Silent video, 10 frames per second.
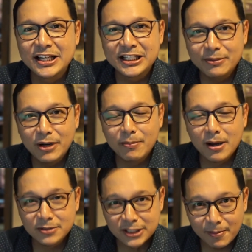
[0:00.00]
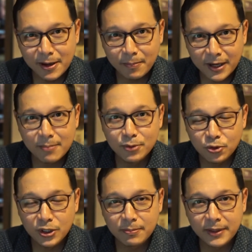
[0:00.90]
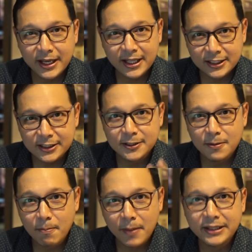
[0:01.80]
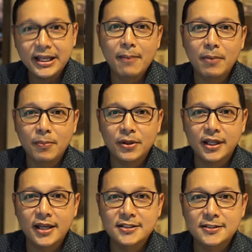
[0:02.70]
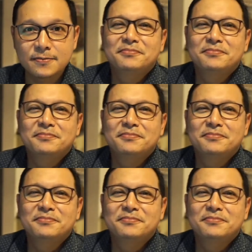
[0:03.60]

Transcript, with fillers: di Berkembang Bersama yang pernah menduduki peringkat keempat di Apple Podcast.